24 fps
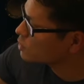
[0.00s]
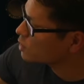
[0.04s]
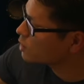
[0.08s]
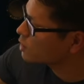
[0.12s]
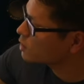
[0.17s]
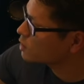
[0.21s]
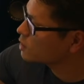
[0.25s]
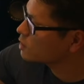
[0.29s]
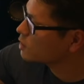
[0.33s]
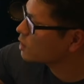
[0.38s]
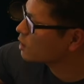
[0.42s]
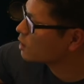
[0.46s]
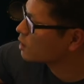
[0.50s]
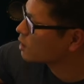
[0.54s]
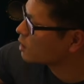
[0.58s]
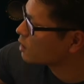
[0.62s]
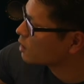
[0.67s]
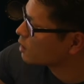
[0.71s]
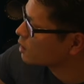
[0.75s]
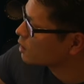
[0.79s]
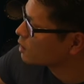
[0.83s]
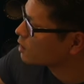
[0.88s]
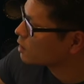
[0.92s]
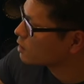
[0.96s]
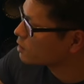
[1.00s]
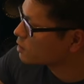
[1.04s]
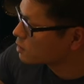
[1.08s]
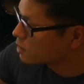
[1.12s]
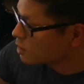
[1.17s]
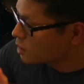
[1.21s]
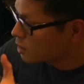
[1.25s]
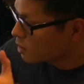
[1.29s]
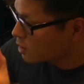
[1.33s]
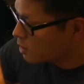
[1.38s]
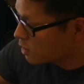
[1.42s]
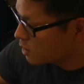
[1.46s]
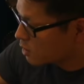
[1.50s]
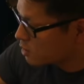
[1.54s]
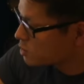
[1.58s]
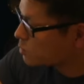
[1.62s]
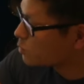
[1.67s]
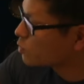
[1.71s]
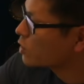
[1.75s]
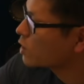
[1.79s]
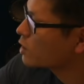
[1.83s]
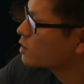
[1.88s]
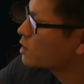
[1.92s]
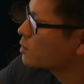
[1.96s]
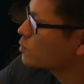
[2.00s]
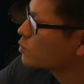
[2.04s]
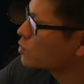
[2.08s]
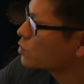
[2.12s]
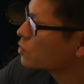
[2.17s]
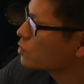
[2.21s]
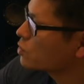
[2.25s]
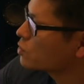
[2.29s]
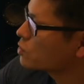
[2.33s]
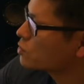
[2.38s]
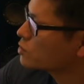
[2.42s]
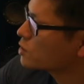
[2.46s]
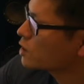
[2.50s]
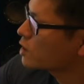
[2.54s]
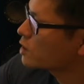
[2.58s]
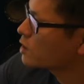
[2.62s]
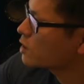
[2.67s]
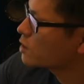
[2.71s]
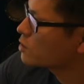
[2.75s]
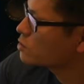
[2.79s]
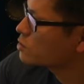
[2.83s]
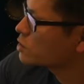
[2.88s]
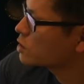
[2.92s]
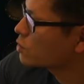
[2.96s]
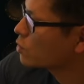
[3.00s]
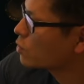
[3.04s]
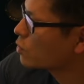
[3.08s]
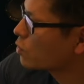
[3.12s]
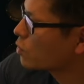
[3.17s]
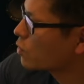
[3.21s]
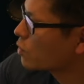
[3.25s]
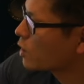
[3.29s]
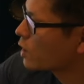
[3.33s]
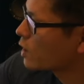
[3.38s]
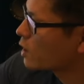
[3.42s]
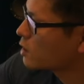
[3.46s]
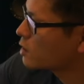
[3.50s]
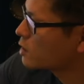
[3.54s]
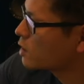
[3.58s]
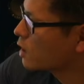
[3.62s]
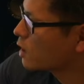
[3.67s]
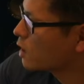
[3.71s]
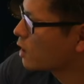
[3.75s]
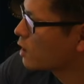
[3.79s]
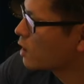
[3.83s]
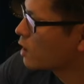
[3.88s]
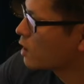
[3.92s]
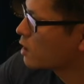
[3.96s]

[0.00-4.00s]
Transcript: 定義で、絞られたものの具体例としてここら辺に挙げ